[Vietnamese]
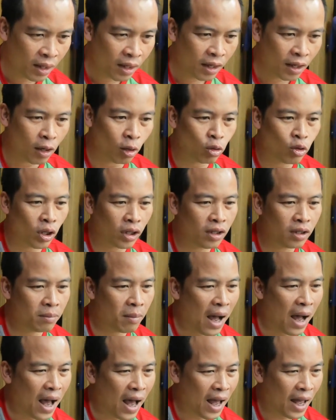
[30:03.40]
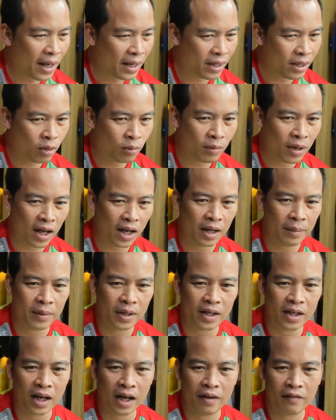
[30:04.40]
câu chuyện thứ ba hôm nay
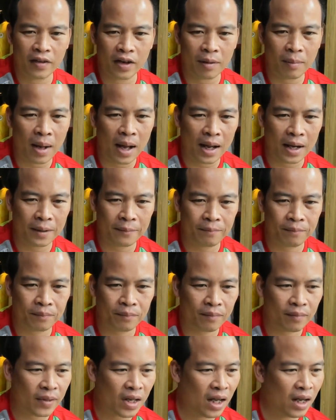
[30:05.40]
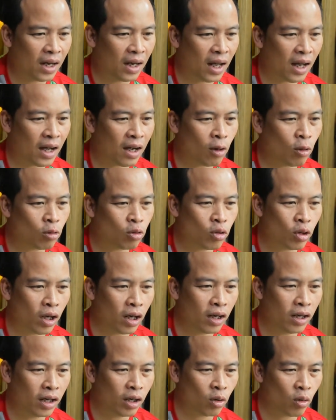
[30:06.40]
mình kể với các bạn đấy là câu chuyện
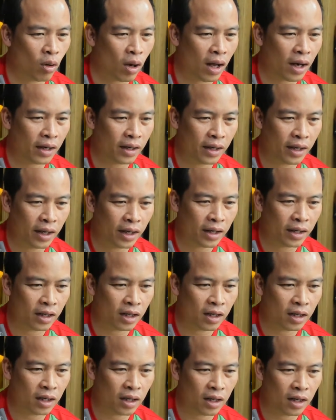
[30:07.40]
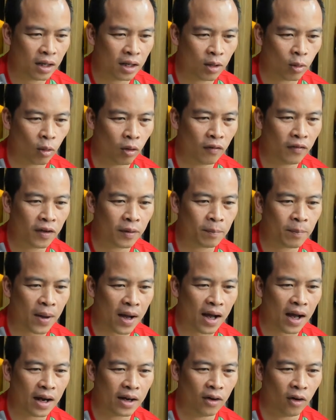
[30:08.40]
liên quan đến uh, huấn luyện viên Park
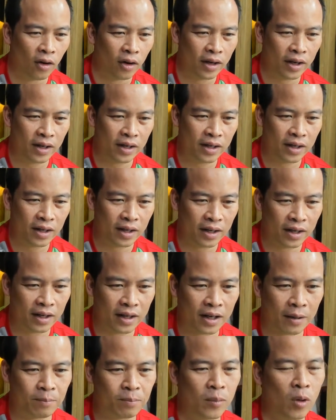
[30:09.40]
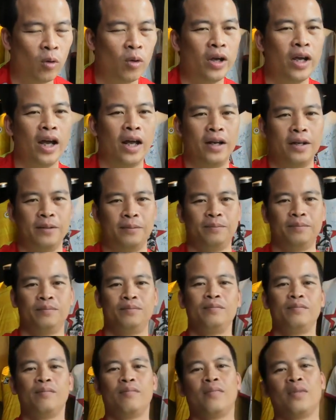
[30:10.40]
Hà Nội gặp Bầu Hiển
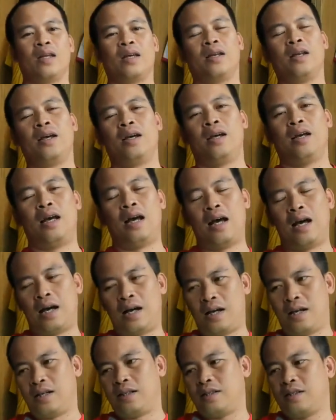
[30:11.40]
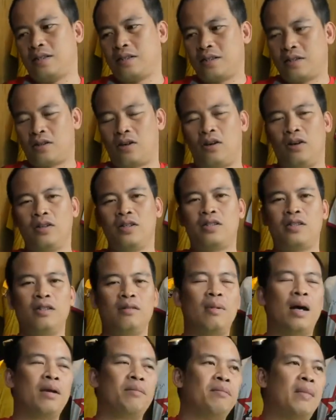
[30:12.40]
để uh, có sự
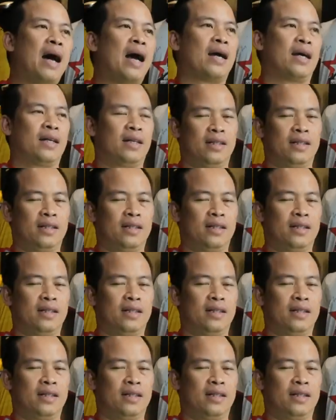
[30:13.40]
bàn bạc